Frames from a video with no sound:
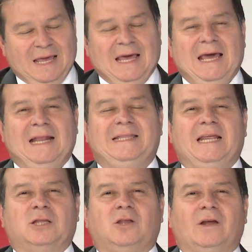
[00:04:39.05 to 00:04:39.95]
el
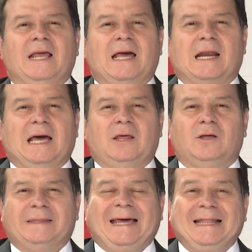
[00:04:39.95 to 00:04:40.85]
director encargado
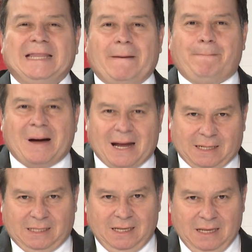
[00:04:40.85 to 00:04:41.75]
del
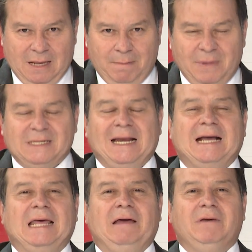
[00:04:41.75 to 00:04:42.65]
DAPART, Misael
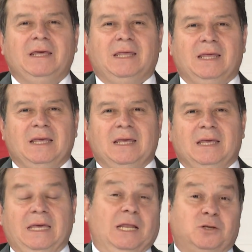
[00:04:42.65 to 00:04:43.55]
Cadavid,
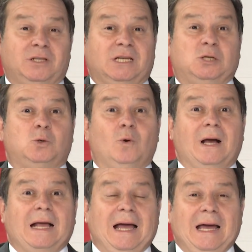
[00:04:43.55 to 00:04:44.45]
quien estos días estuvo
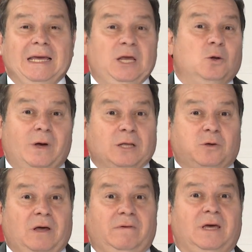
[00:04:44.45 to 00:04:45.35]
acá y no era
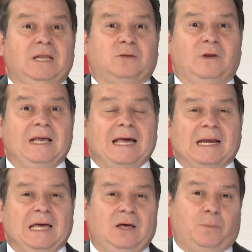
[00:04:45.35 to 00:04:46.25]
todavía director
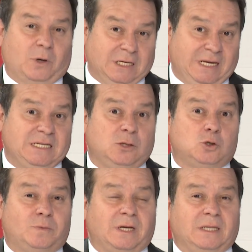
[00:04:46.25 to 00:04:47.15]
encargado, porque sigue siendo
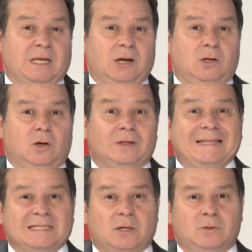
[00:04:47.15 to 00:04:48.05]
subsecretario
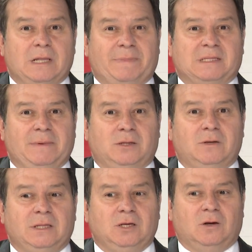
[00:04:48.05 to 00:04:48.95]
de Salud del Departamento
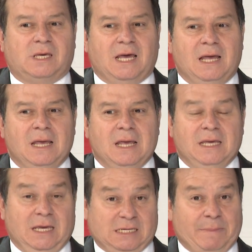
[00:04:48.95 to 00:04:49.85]
de Antioquia
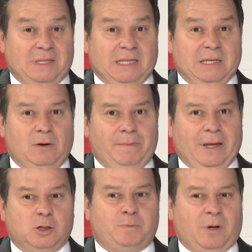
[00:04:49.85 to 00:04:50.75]
y es capitán de
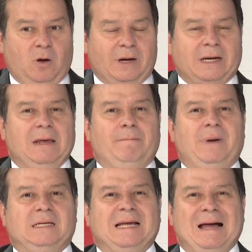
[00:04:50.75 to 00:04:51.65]
bomberos, pero ahora
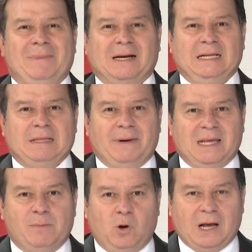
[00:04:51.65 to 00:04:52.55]
reemplaza a Margarita
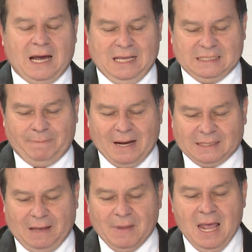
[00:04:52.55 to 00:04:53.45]
María Moncada
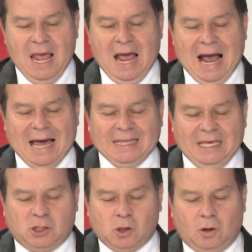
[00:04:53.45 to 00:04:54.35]
Zapata. Ha
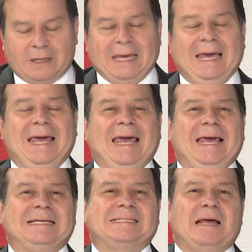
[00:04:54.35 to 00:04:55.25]
dicho que
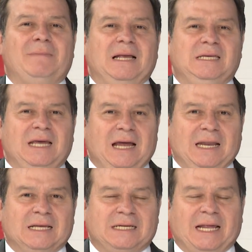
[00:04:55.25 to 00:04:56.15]
esta
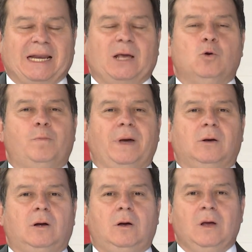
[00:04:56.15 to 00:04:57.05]
mañana se
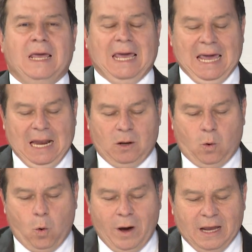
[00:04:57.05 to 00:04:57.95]
recuperó el
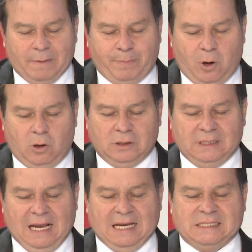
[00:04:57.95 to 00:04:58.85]
cuerpo
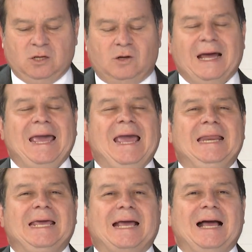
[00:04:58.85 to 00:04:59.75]
de la señora
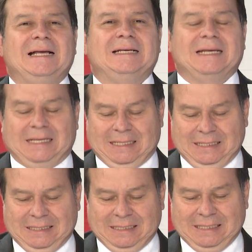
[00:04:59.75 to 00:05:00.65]
Erika
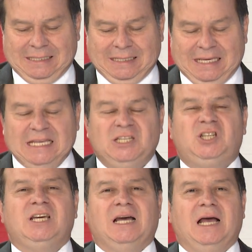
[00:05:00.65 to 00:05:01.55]

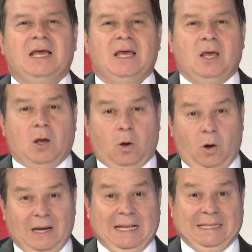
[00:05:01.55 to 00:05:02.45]
Inchía,
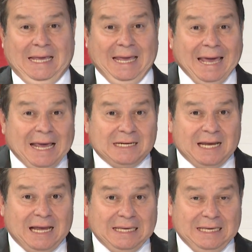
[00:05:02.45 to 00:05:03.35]
con el de
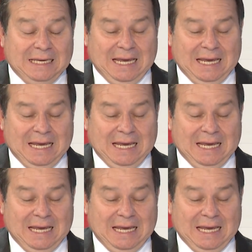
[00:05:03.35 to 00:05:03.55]
ella y